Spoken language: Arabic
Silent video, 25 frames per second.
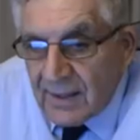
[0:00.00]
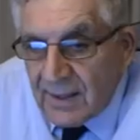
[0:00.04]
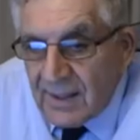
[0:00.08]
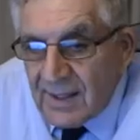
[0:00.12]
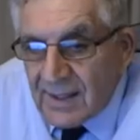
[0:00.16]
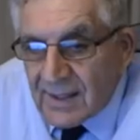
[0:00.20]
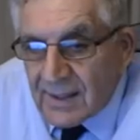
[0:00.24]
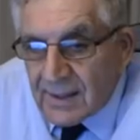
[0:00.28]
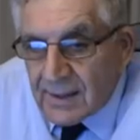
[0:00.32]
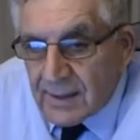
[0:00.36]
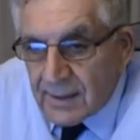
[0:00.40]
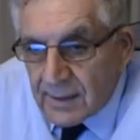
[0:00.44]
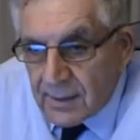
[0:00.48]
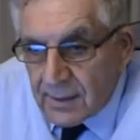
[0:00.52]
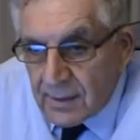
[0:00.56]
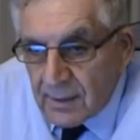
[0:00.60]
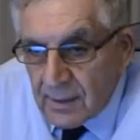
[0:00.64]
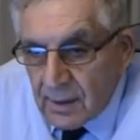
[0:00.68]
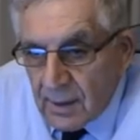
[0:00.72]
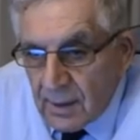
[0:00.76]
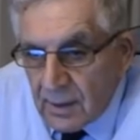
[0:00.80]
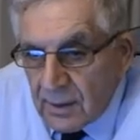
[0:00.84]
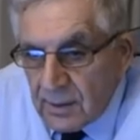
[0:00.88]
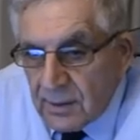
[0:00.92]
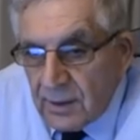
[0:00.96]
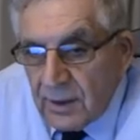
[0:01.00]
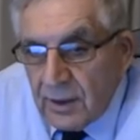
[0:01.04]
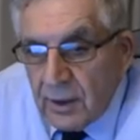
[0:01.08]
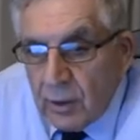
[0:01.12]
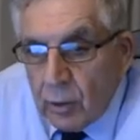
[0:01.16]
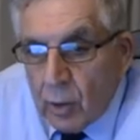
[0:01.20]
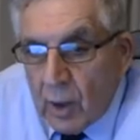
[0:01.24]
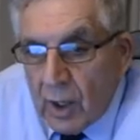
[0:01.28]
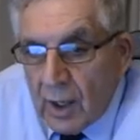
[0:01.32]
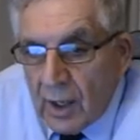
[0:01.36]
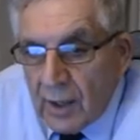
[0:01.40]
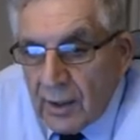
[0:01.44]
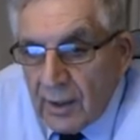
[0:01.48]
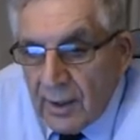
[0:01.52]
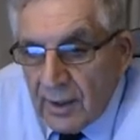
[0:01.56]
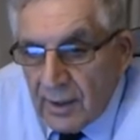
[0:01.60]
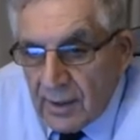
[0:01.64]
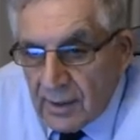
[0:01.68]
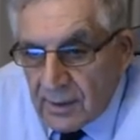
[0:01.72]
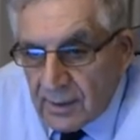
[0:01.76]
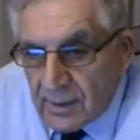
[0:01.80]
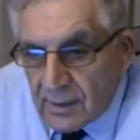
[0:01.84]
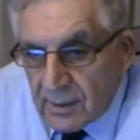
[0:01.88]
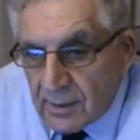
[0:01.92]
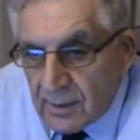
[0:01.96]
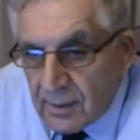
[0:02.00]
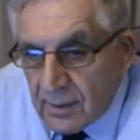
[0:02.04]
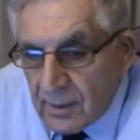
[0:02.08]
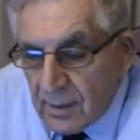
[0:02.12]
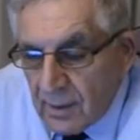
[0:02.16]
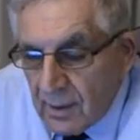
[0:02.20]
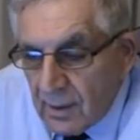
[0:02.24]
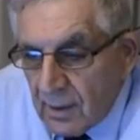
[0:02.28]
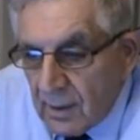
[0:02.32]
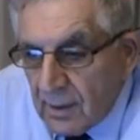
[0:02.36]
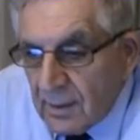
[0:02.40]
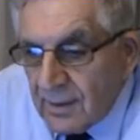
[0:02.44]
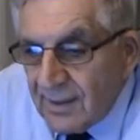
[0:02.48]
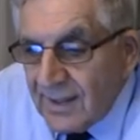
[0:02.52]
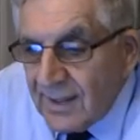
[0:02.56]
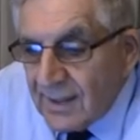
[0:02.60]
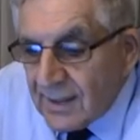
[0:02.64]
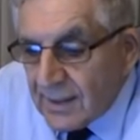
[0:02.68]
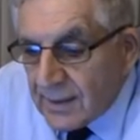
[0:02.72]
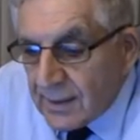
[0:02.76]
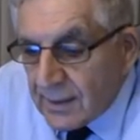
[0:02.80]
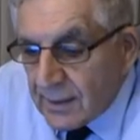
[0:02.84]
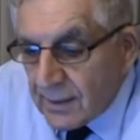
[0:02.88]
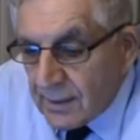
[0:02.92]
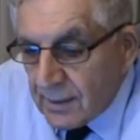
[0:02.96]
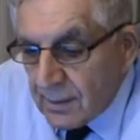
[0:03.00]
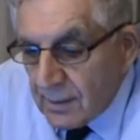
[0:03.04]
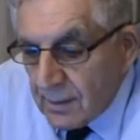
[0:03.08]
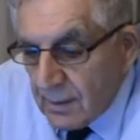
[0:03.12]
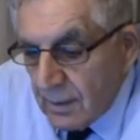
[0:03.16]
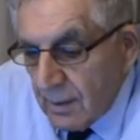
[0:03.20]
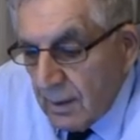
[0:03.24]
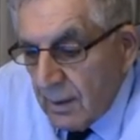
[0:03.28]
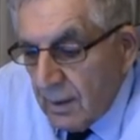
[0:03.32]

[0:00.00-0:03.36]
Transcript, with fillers: ديس دي واي اس ديس